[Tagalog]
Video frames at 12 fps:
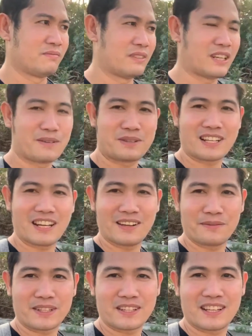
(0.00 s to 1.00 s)
maraming
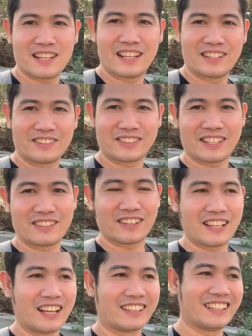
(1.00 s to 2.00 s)
salamat sa dun ano, sa inyo
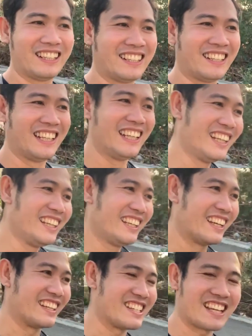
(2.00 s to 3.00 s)
lahat
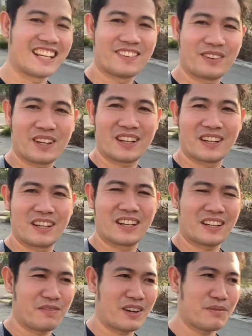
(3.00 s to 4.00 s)
sana maka,
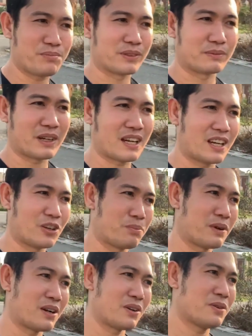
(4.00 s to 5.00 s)
makapun, maka ano
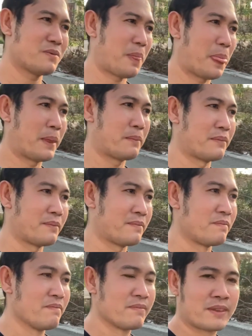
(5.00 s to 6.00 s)
pa ako
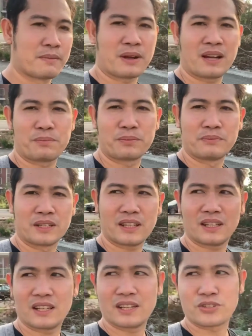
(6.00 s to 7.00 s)
maka,
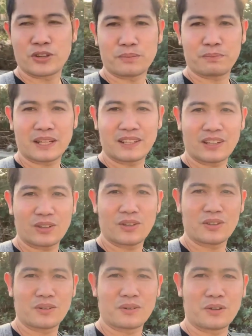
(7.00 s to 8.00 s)
maka join pa rin ako
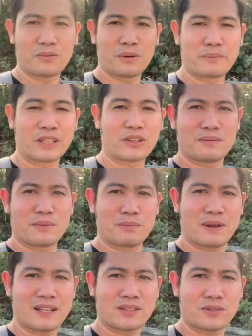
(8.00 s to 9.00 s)
o umit ko kay
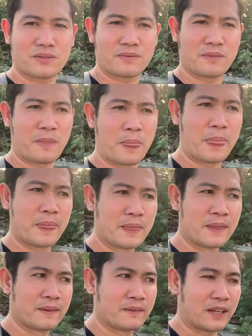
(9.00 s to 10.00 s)
pasok
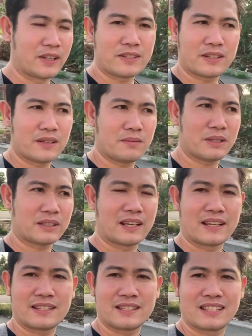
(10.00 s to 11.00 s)
ayun salamat
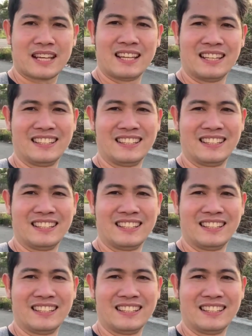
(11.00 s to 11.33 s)
guys